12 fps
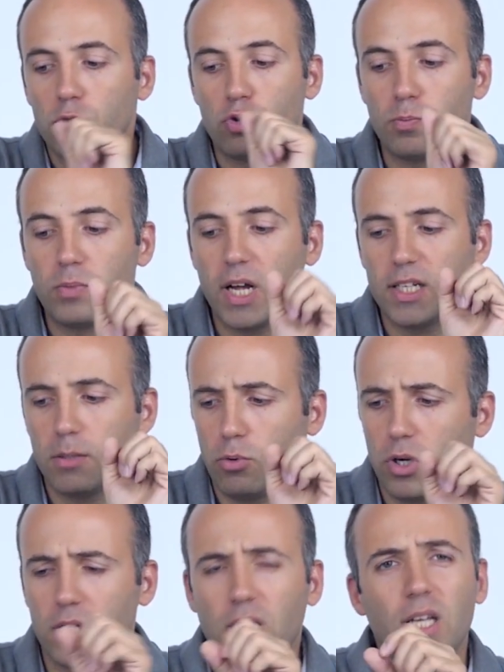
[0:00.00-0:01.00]
Tüpler de
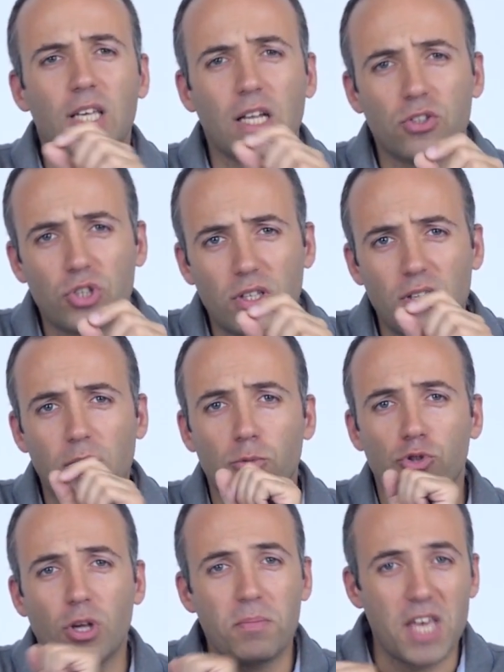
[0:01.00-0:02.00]
bu arada yanlış
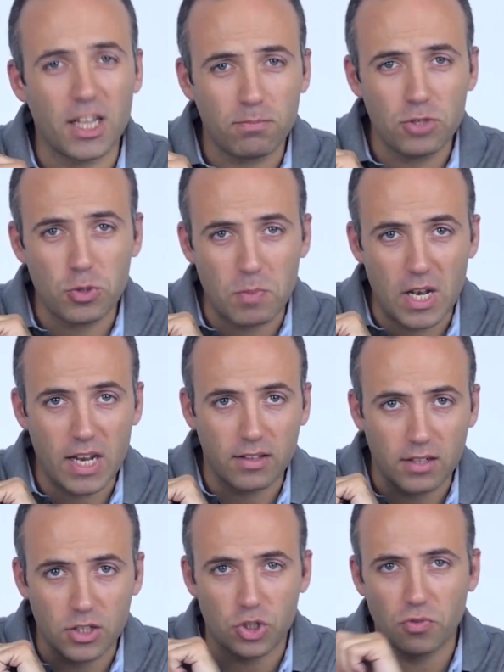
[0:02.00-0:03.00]
hatırlamıyorsam 70
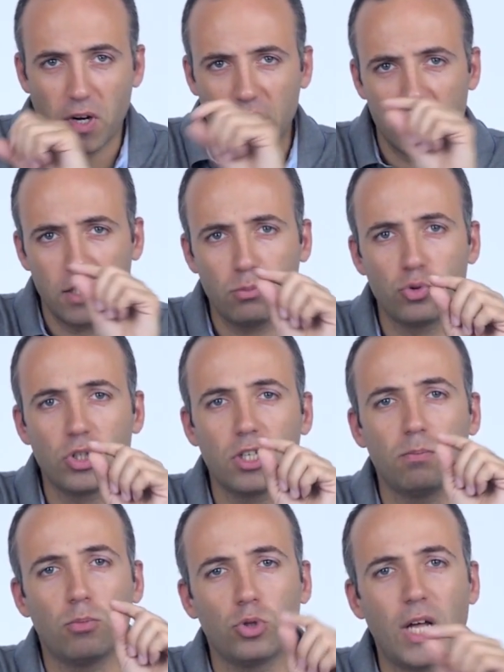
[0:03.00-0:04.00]
mililitre civarında.
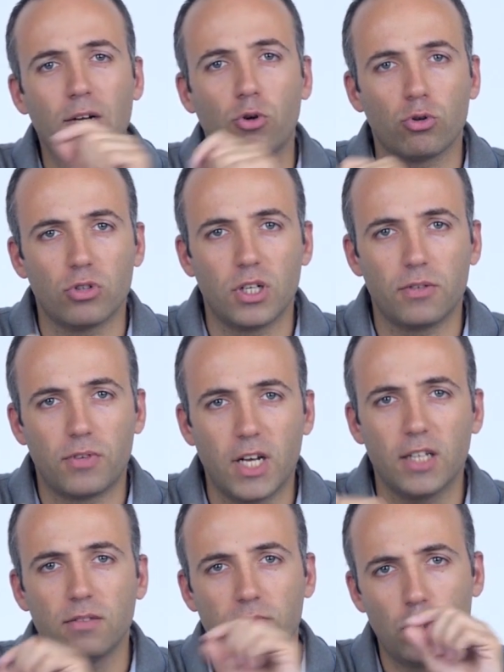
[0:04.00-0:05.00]
Bunların model kodları
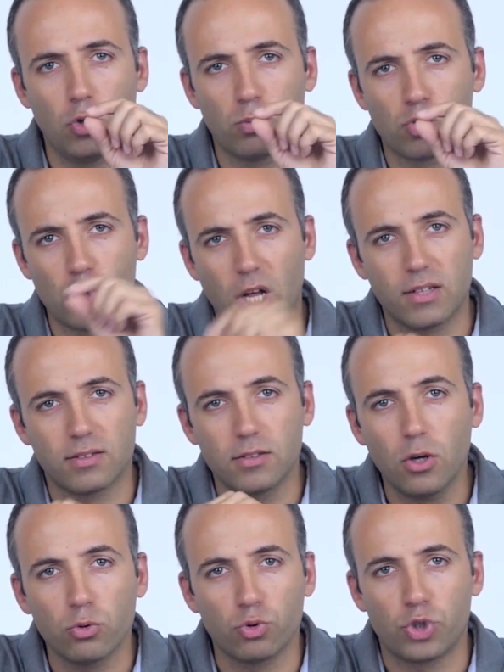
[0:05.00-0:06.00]
filan videomuzun
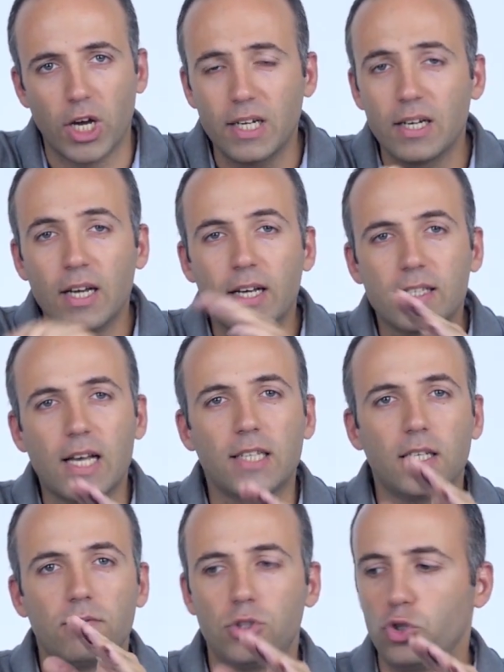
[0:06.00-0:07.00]
altında olacak.
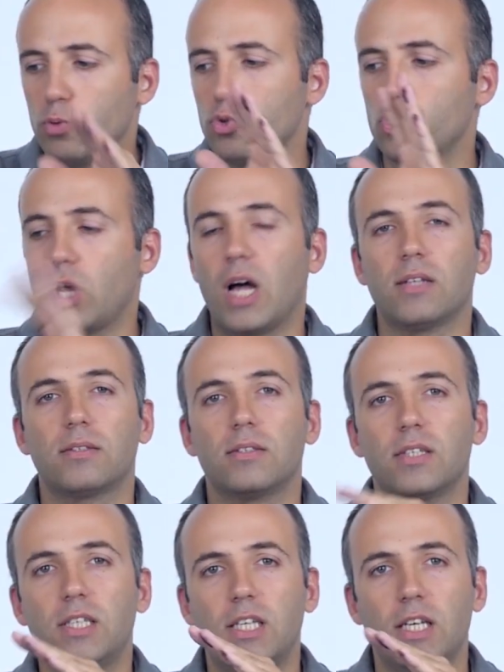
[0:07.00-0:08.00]
Zaten videomuzun
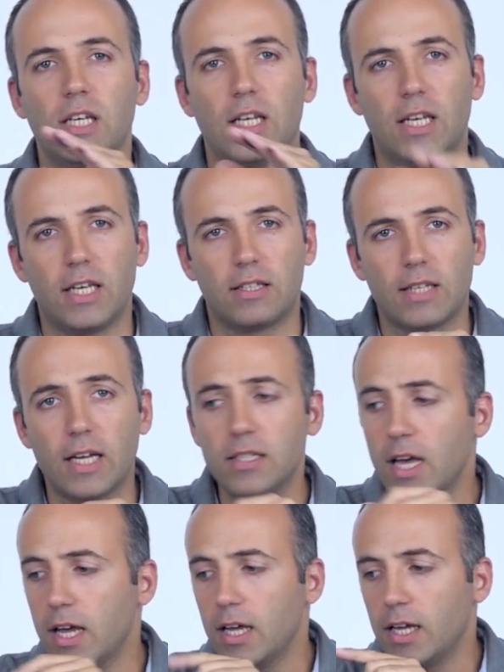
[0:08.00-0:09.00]
altındaki
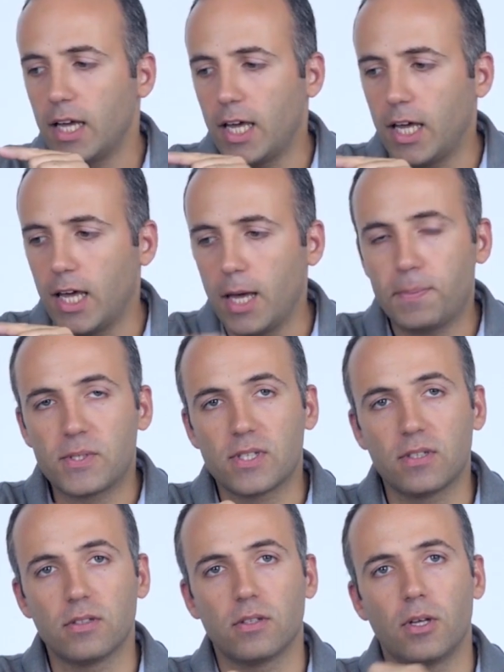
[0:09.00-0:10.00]
linkten e,
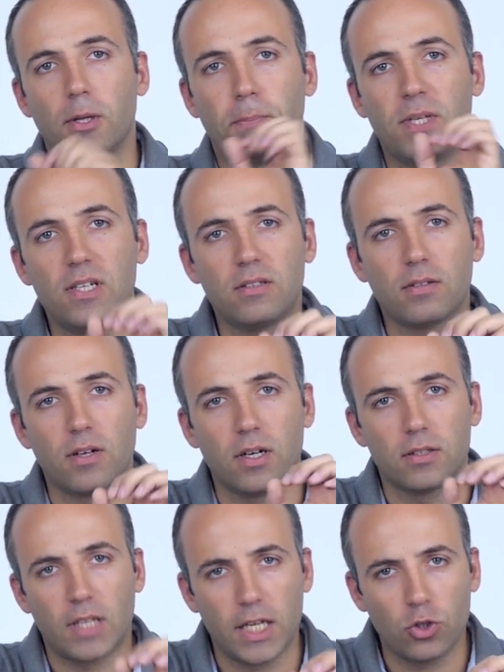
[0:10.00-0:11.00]
Epson e,
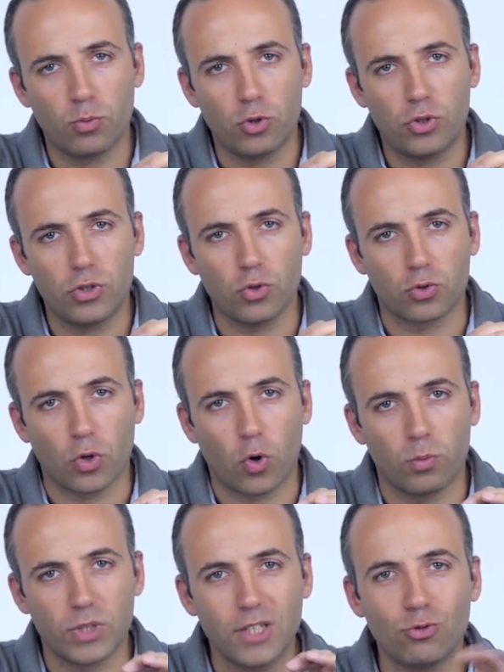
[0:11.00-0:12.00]
printerları
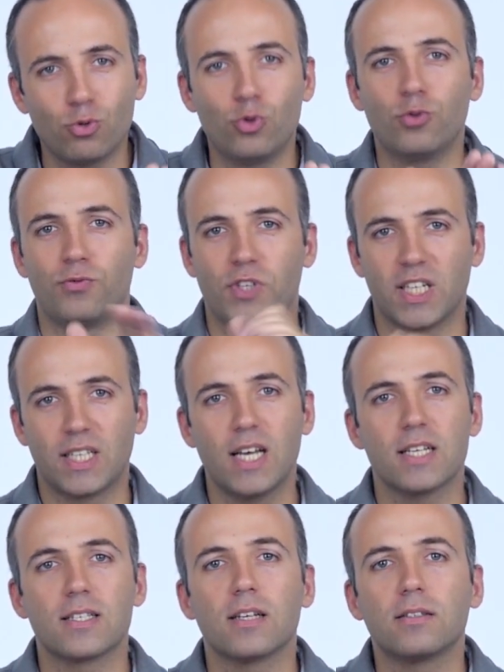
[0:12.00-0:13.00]
teknobiyotik.com'dan uygun
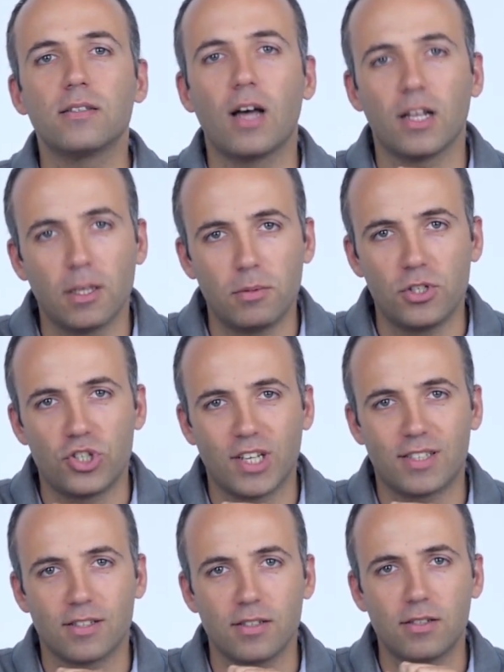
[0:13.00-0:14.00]
fiyata satın
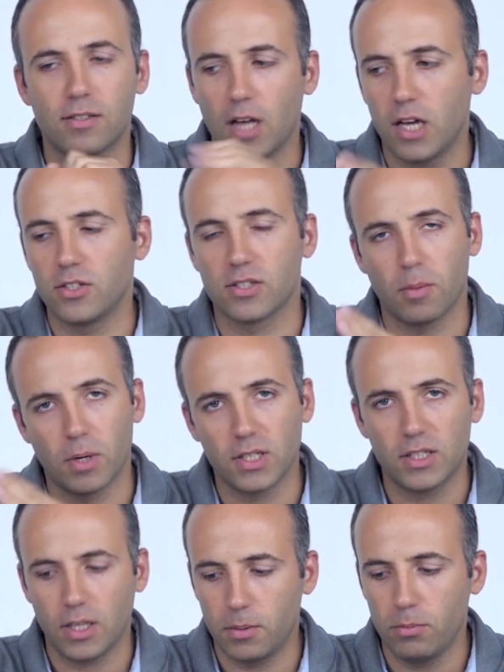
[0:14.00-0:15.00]
alabileceksiniz. Aynı
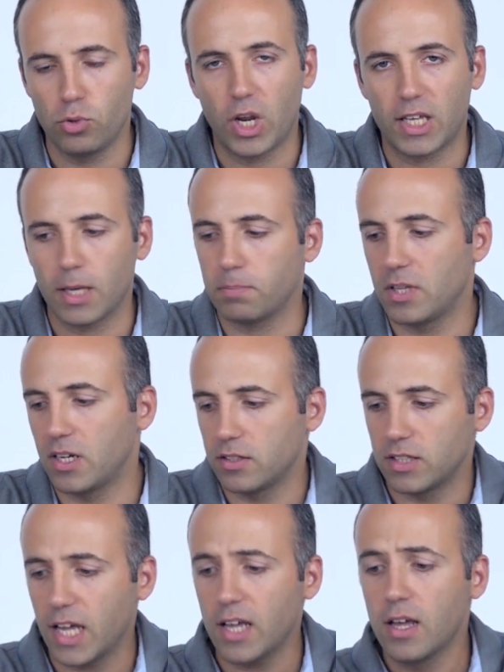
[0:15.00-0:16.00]
zamanda tabii
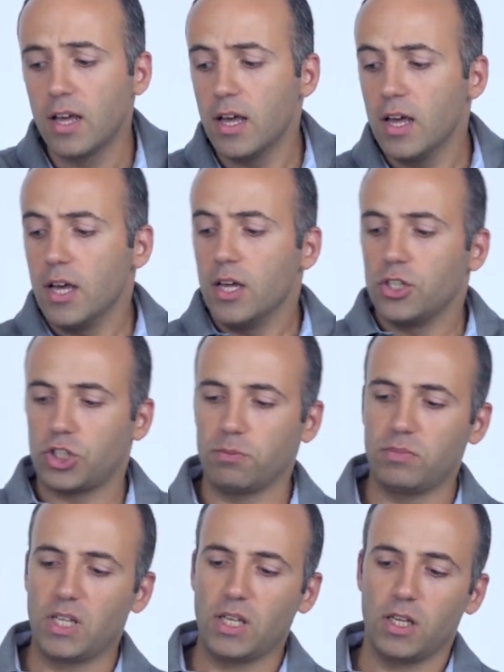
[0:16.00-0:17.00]
mürekkeplerinde.
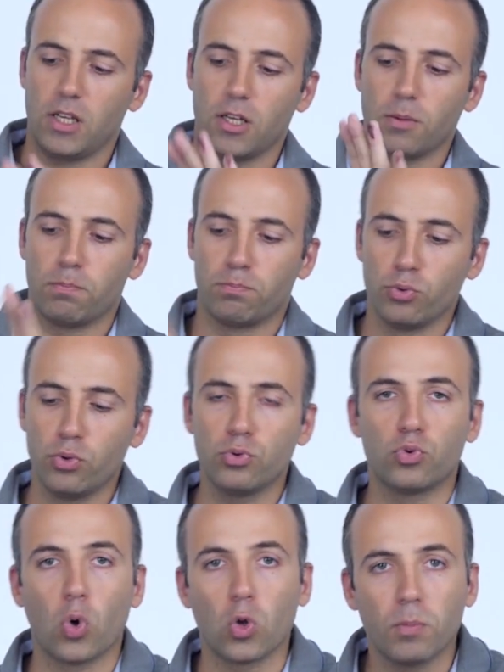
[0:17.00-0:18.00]
Şimdi e,
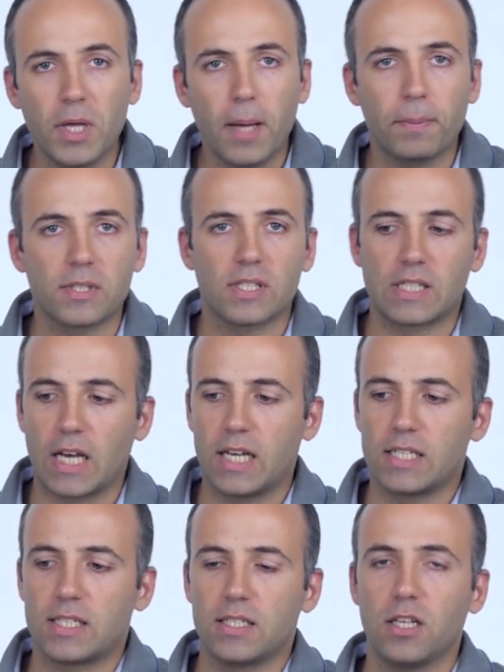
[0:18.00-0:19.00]
bu dolma yapısı
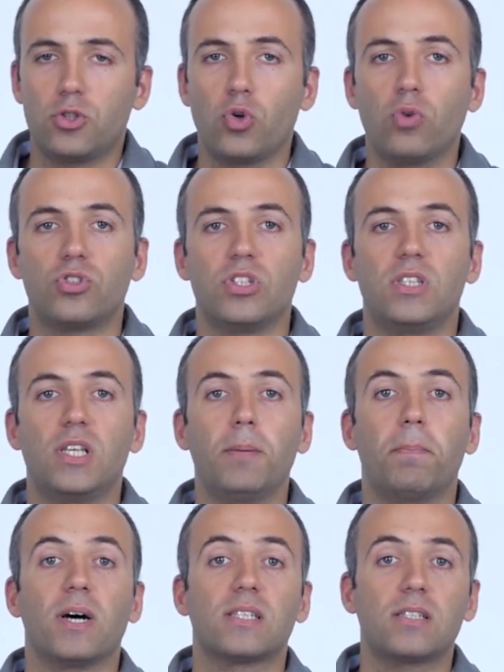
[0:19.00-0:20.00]
sayesinde çok
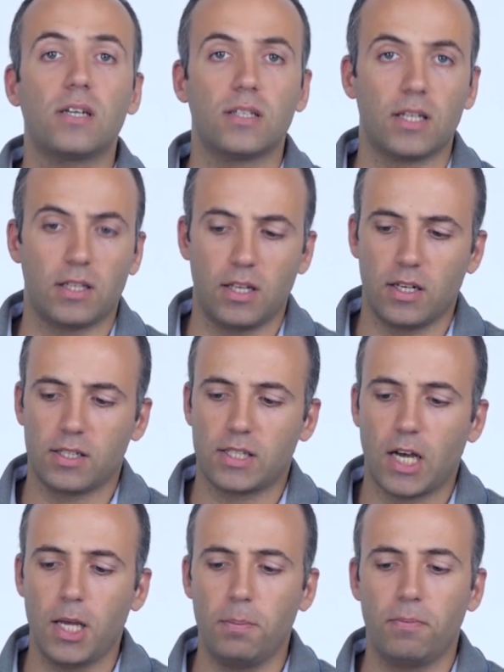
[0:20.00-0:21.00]
ciddi baskı adetlerine
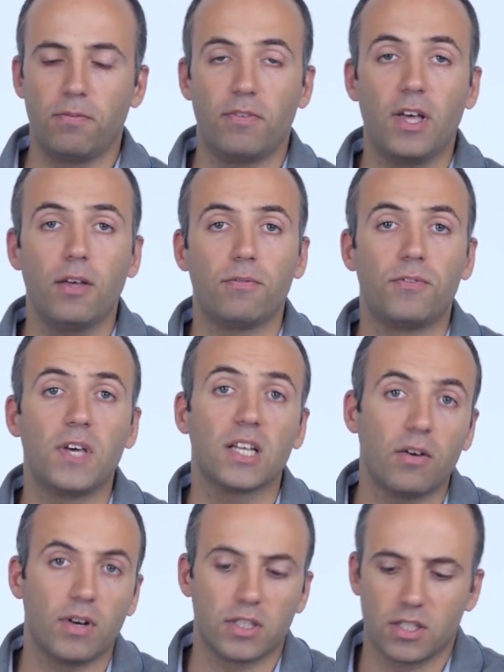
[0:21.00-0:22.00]
sahip ve
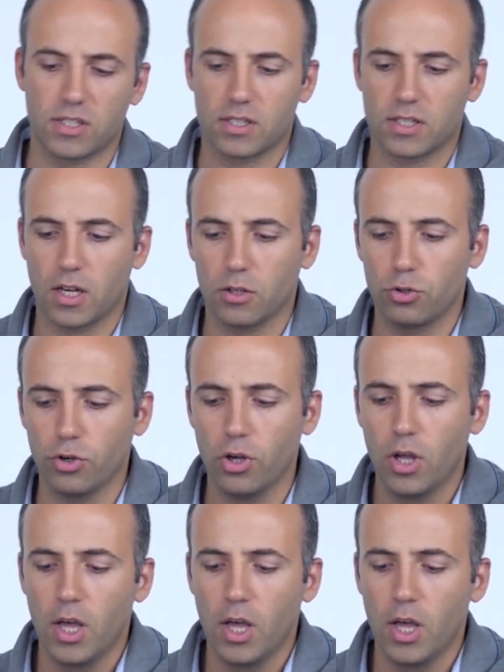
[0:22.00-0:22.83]
fiyat avantajı sağlıyor.